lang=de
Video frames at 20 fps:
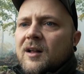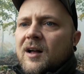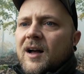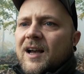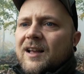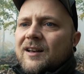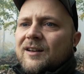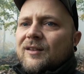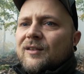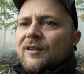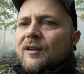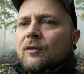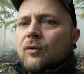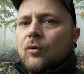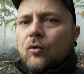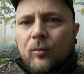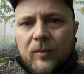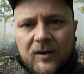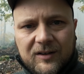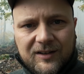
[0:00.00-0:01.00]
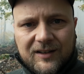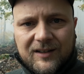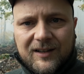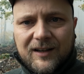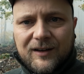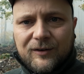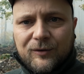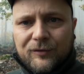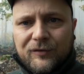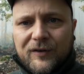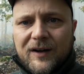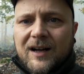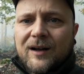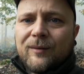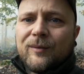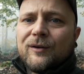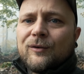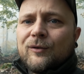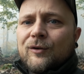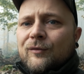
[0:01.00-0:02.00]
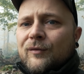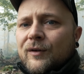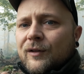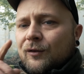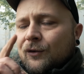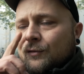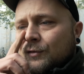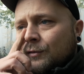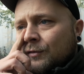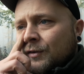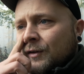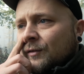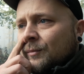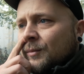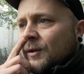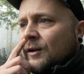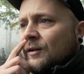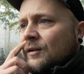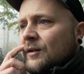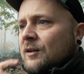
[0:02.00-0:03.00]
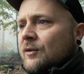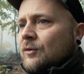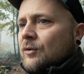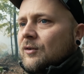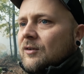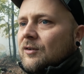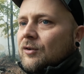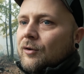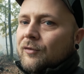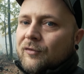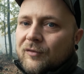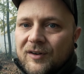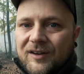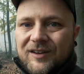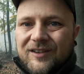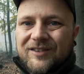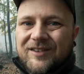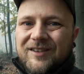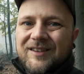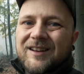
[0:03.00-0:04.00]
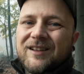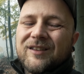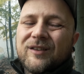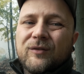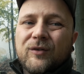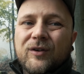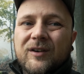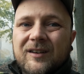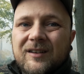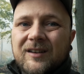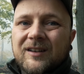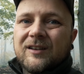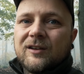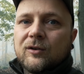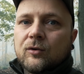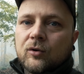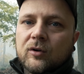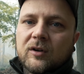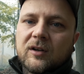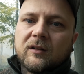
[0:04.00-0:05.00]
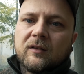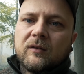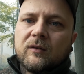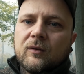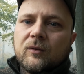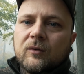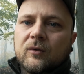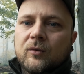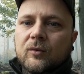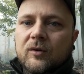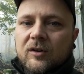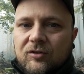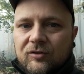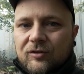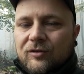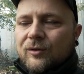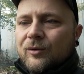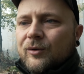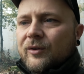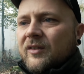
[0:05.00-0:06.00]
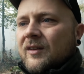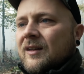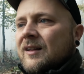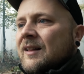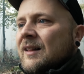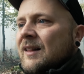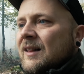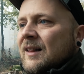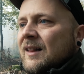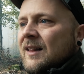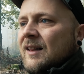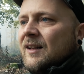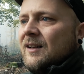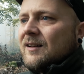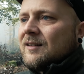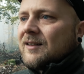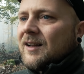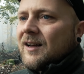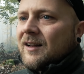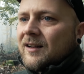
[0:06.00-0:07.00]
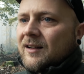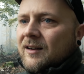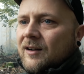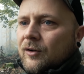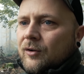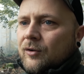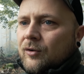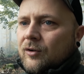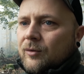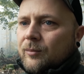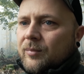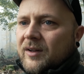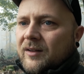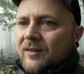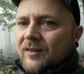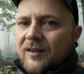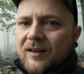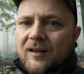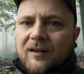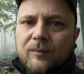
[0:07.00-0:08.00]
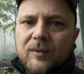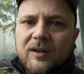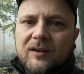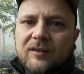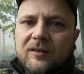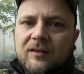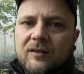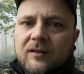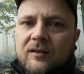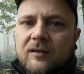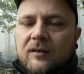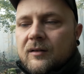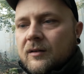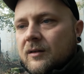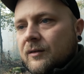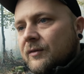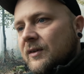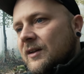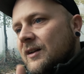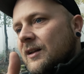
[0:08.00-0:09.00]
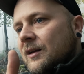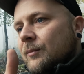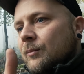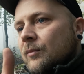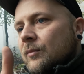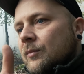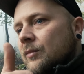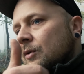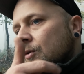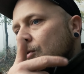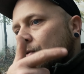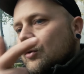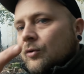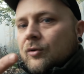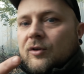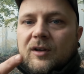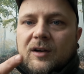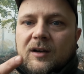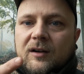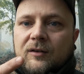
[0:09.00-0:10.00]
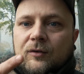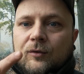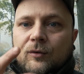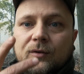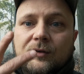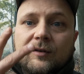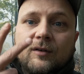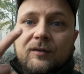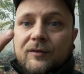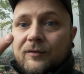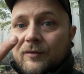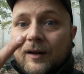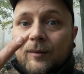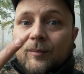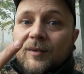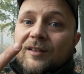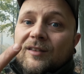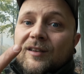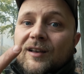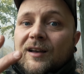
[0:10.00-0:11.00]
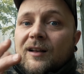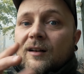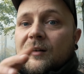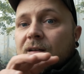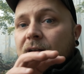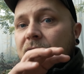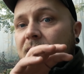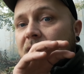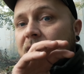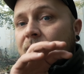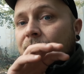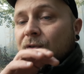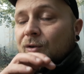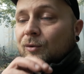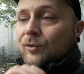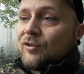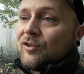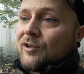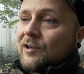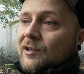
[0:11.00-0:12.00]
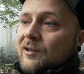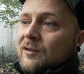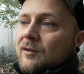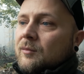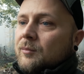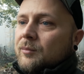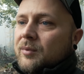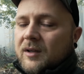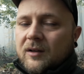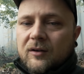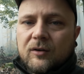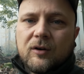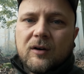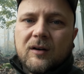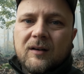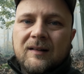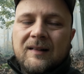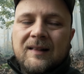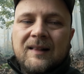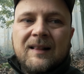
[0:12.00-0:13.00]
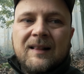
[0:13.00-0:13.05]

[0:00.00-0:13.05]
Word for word: einiges an Rohmaterial noch verarbeiten können, was noch auf den Festplatten liegt. Und hoffentlich, nächste Wochenende geht die Drückjagdsaison so richtig los. Da dann auch noch ein paar Szenen mit Revierleben, Drückjagd und Weidmannsheil in einem Videotitel bringen können.